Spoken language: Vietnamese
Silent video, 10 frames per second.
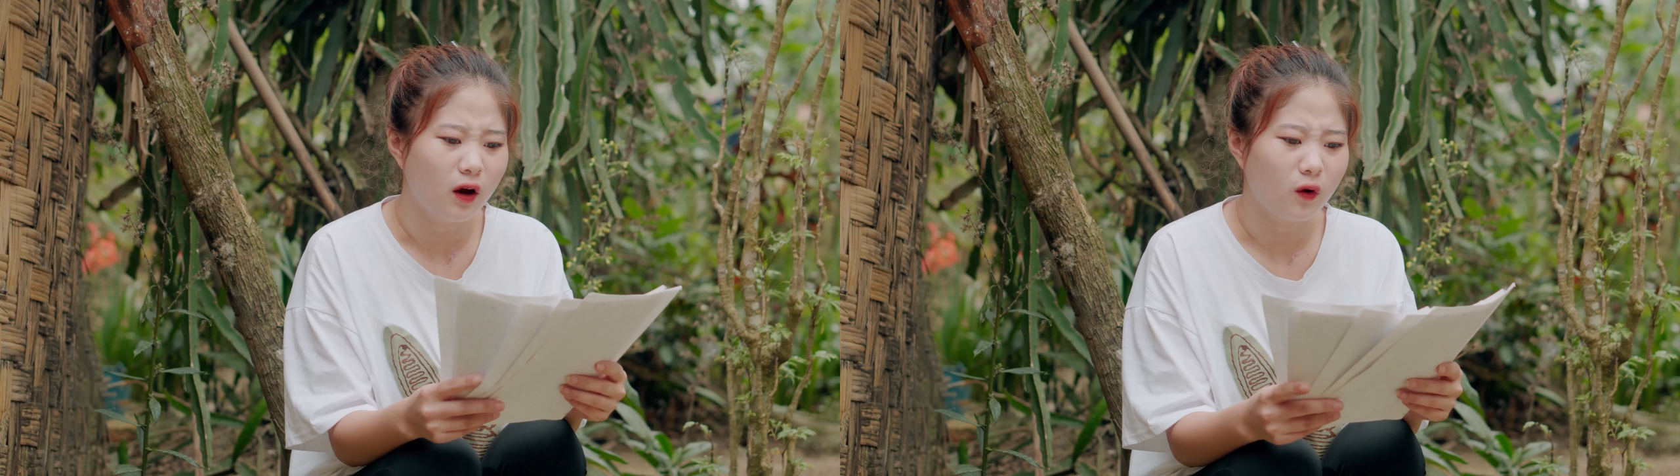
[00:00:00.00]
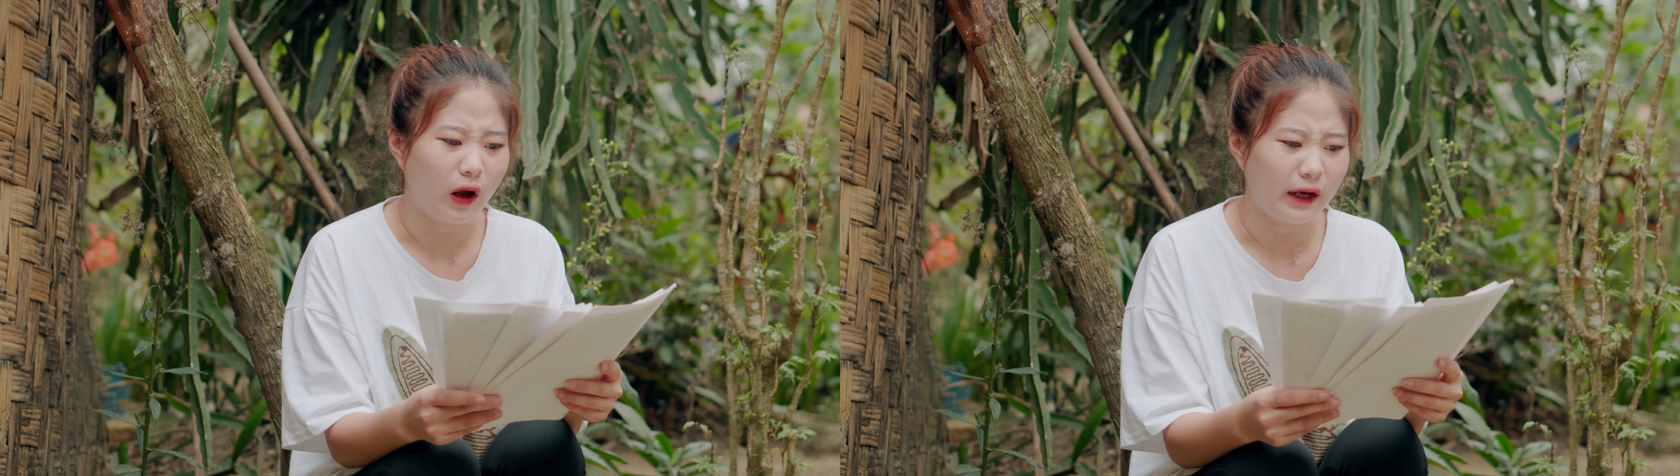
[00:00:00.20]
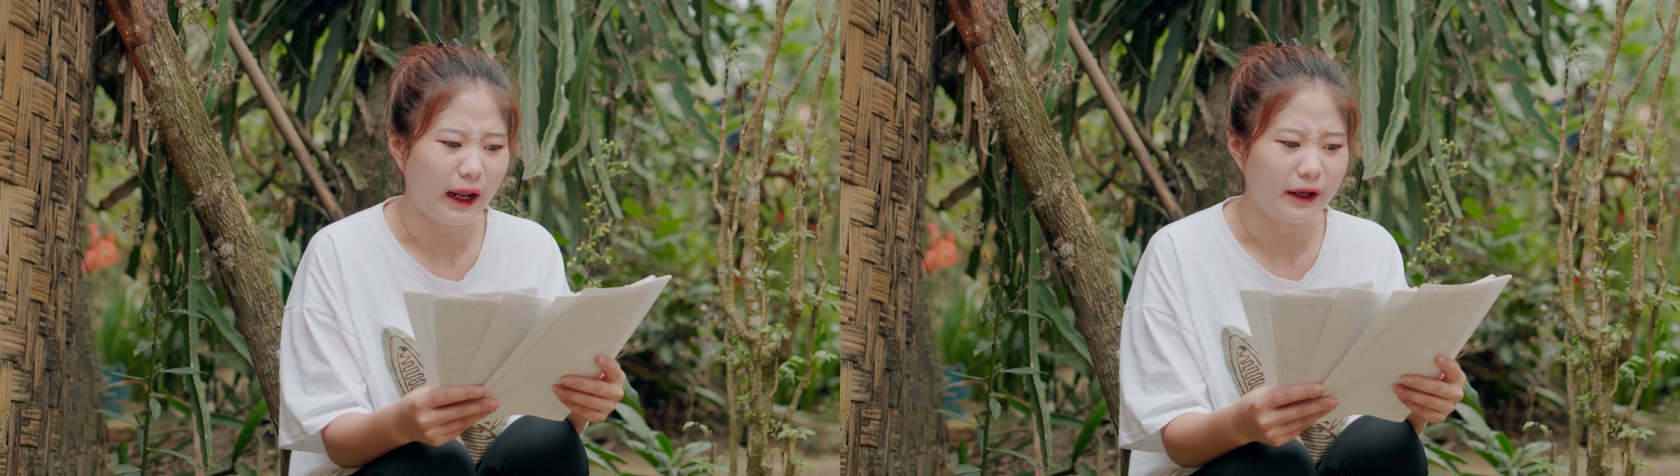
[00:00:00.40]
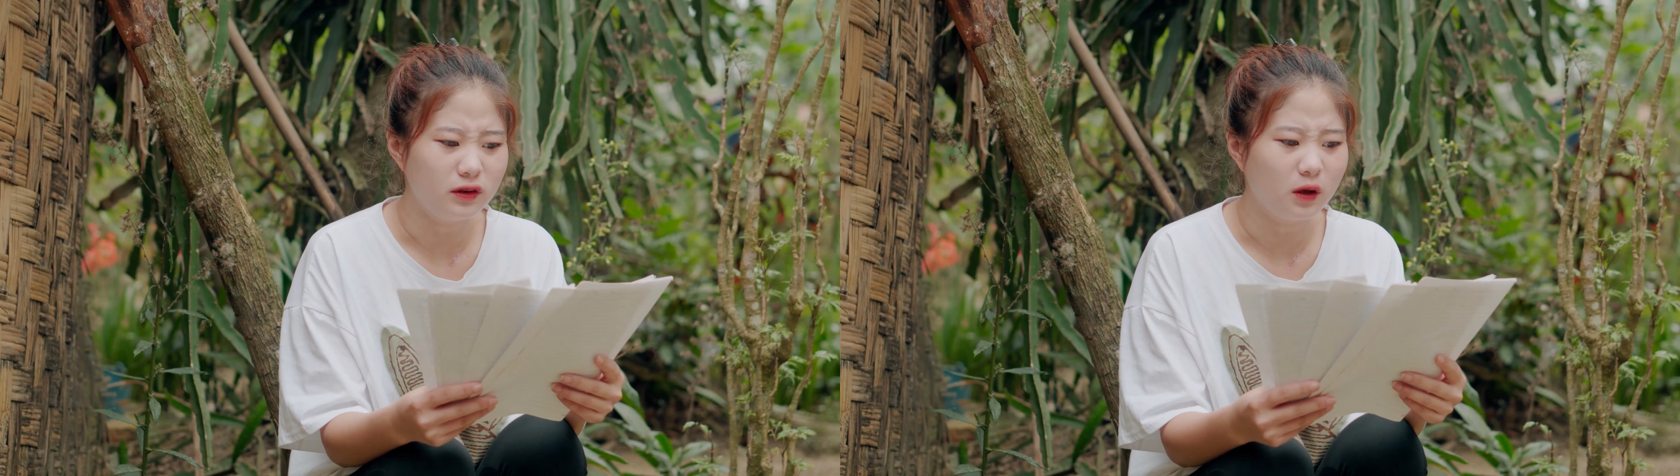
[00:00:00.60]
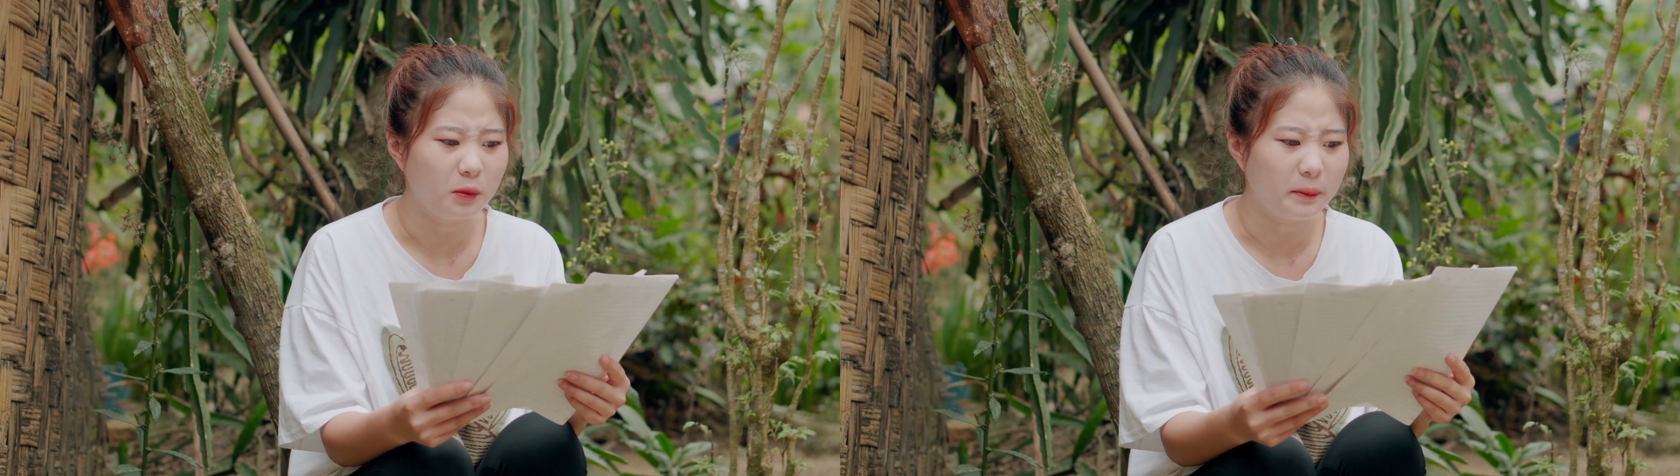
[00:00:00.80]
Quả này anh
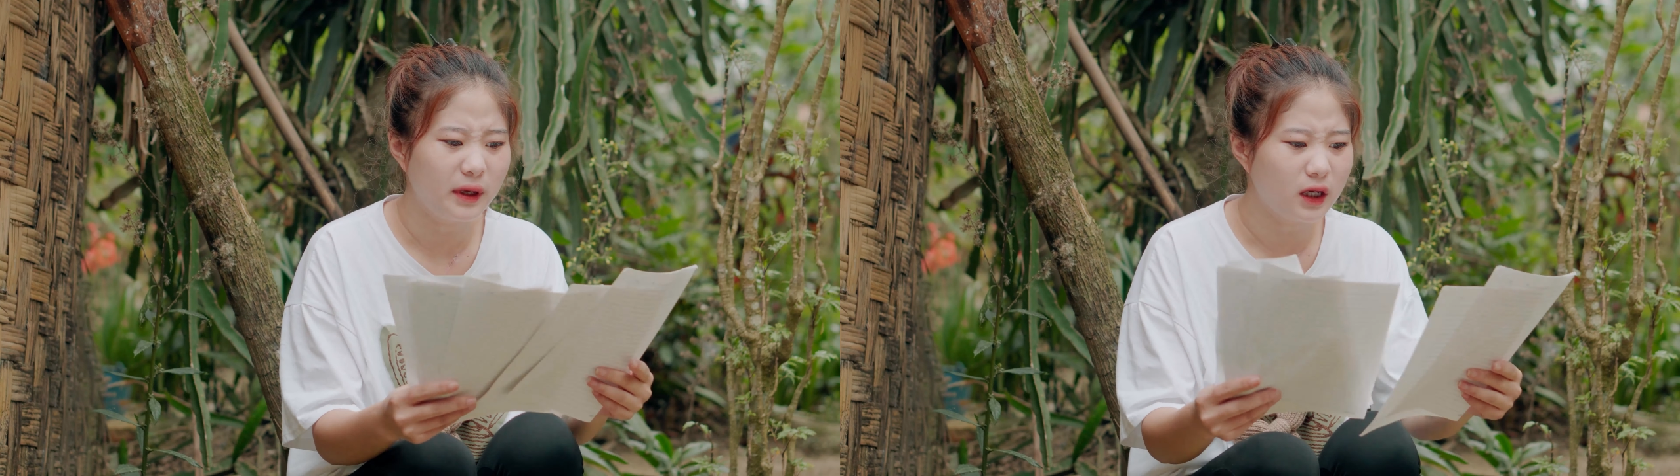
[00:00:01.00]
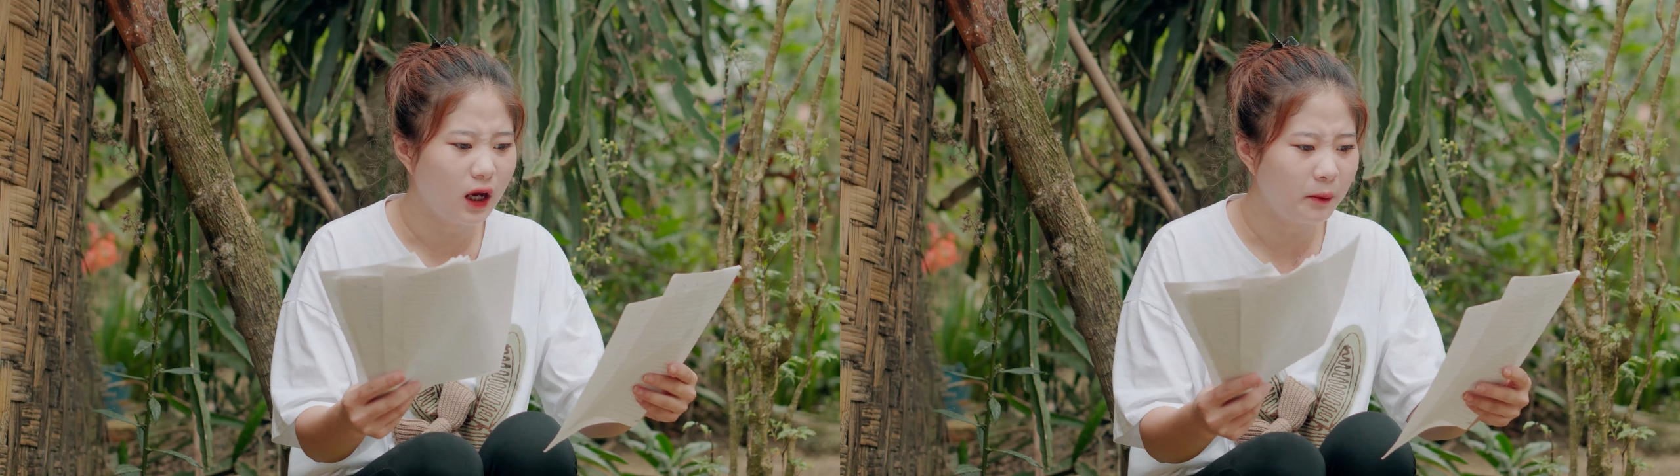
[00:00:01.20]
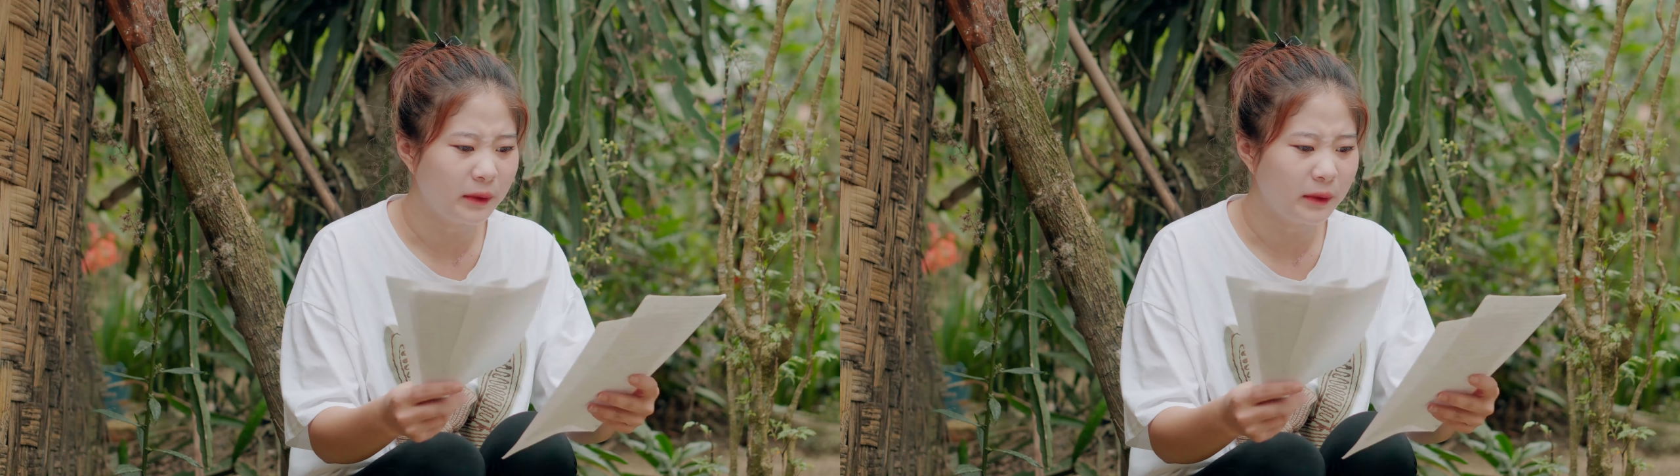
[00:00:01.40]
tưởng một biết đó,